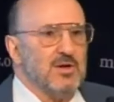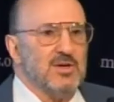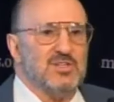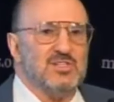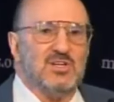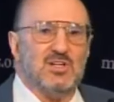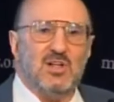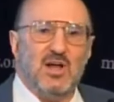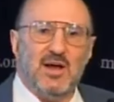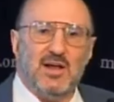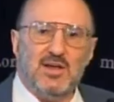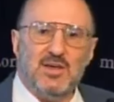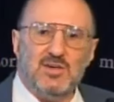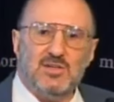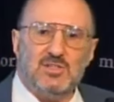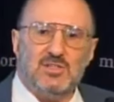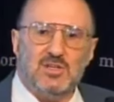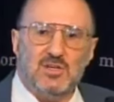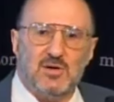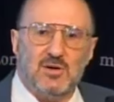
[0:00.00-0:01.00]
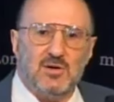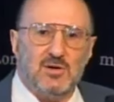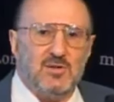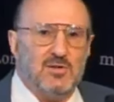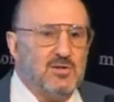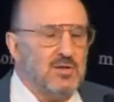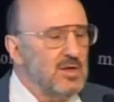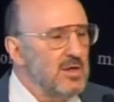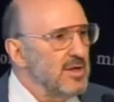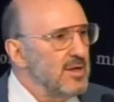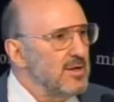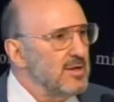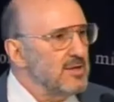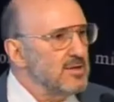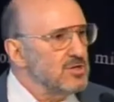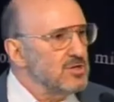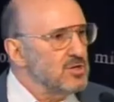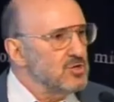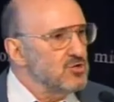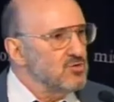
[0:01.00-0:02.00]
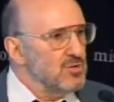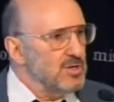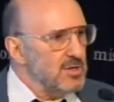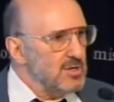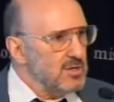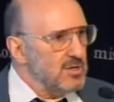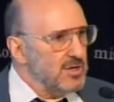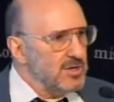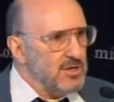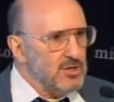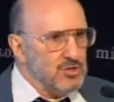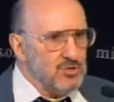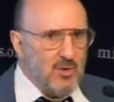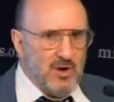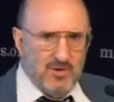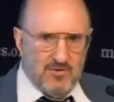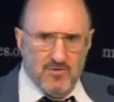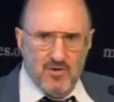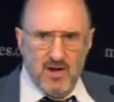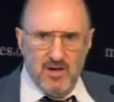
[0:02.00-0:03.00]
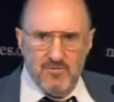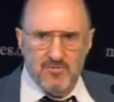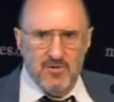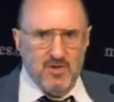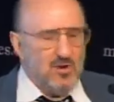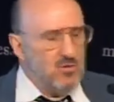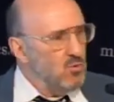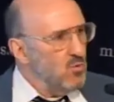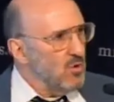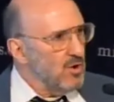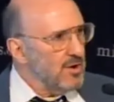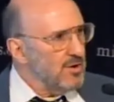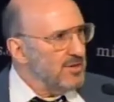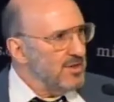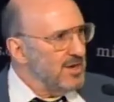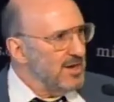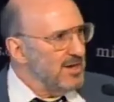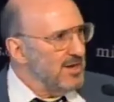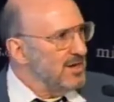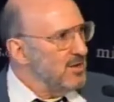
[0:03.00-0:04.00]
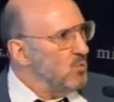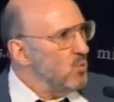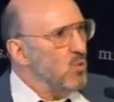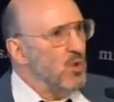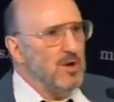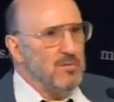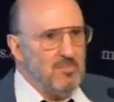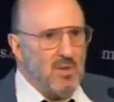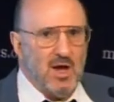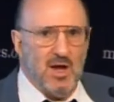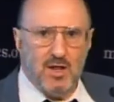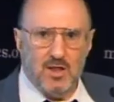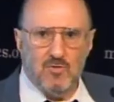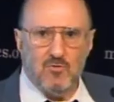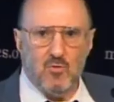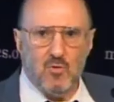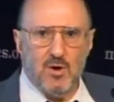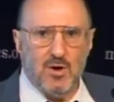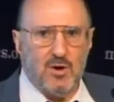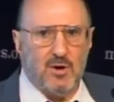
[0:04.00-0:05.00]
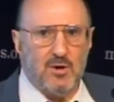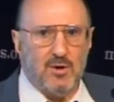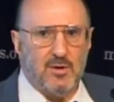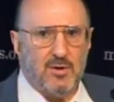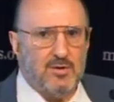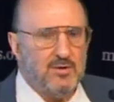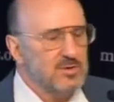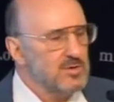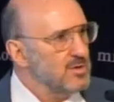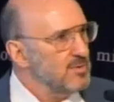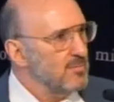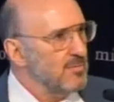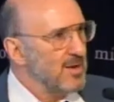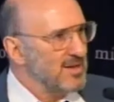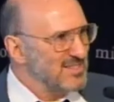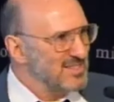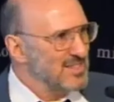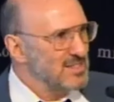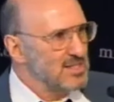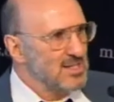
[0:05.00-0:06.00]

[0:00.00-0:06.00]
Mira, es mucho más fácil perforar en 25 pies de agua que en una milla de agua de unos 6 pies.